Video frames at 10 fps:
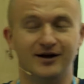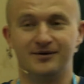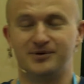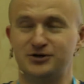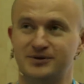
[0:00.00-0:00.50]

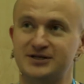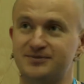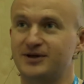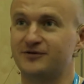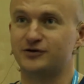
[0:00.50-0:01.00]
Причем, знаете,
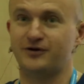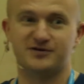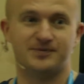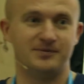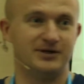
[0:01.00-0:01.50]
мне все время
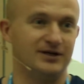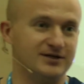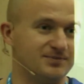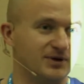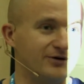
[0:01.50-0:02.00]

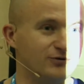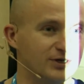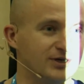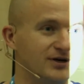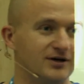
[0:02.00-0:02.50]
вспоминалась
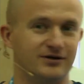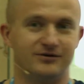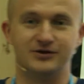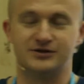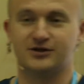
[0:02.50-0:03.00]
поговорка этого
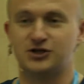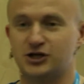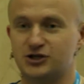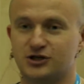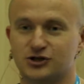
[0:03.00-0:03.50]
Уинстона
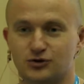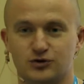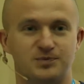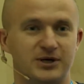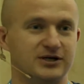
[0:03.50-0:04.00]
Черчилля, что
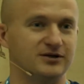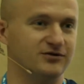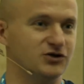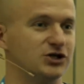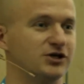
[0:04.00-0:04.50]
успех — это
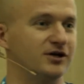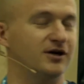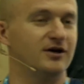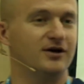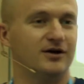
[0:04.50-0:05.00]
движение
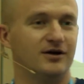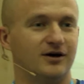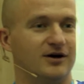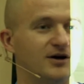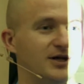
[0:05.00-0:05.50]
э,
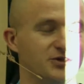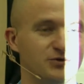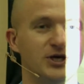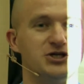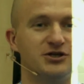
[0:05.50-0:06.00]
от
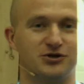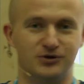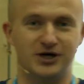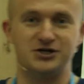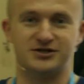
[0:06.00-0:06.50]
неудачи к
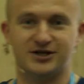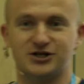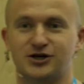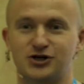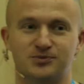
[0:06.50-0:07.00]
неудаче с
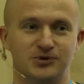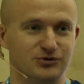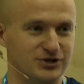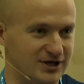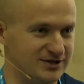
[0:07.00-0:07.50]
нарастающим
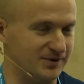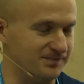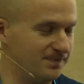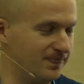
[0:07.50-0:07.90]
энтузиазмом.